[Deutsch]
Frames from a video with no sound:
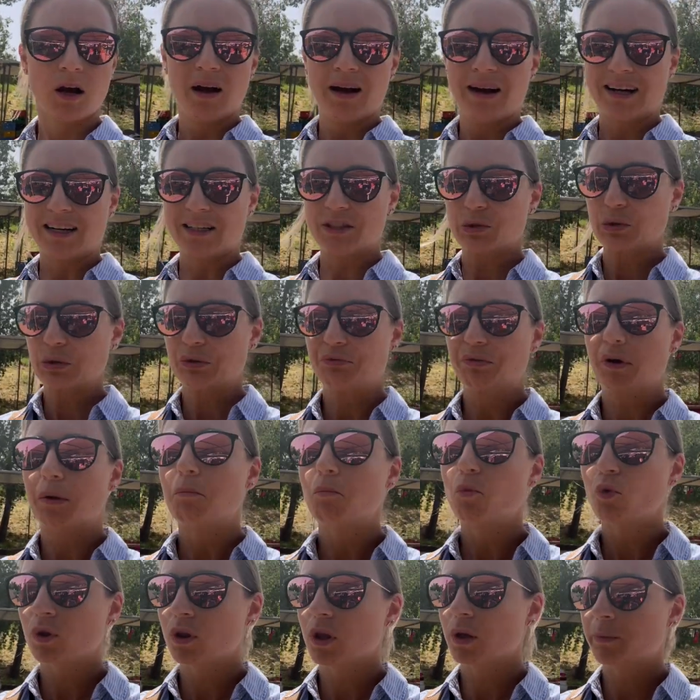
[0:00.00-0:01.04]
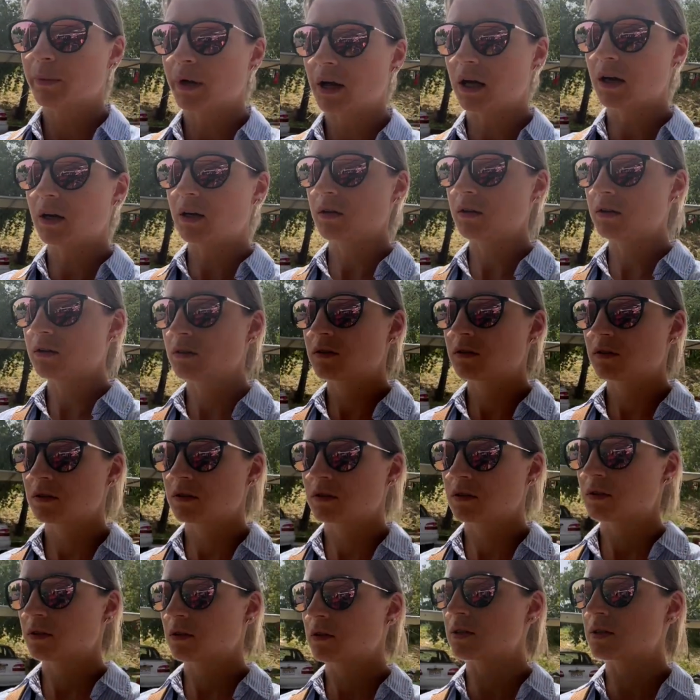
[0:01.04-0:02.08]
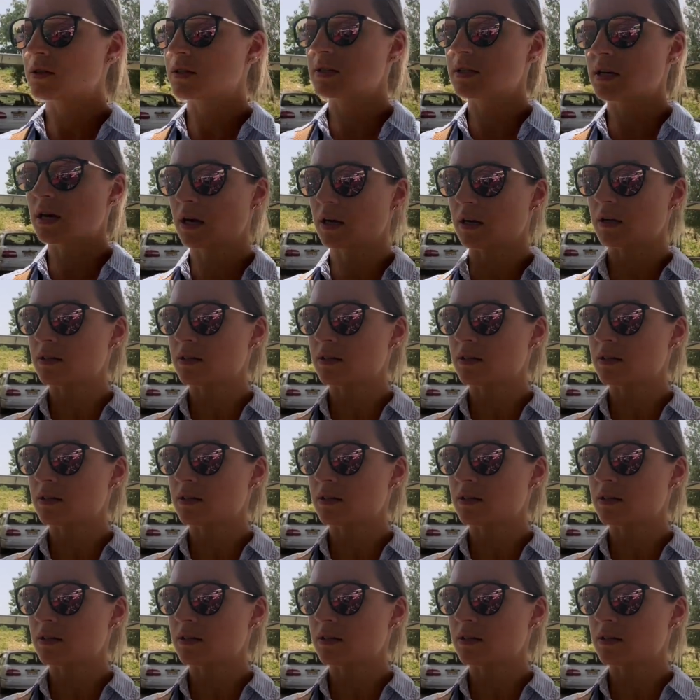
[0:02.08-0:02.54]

Also ich vermute mal, dass, der,